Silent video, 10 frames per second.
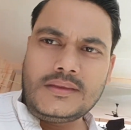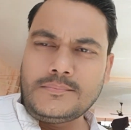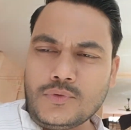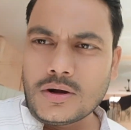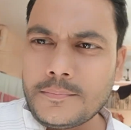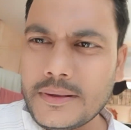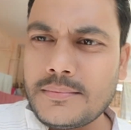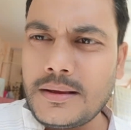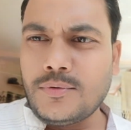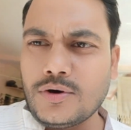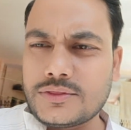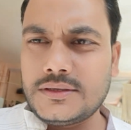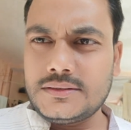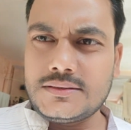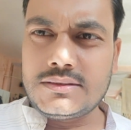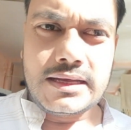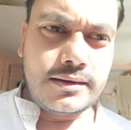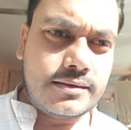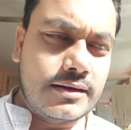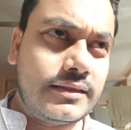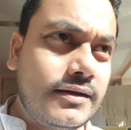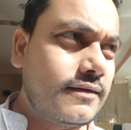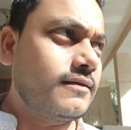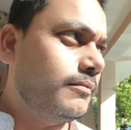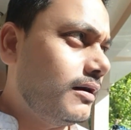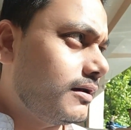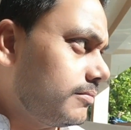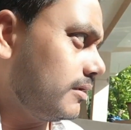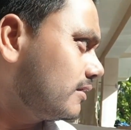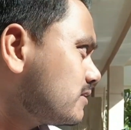भूकंप आया भाई बहुत तेज सारे कर दिए घर से बाहर हमने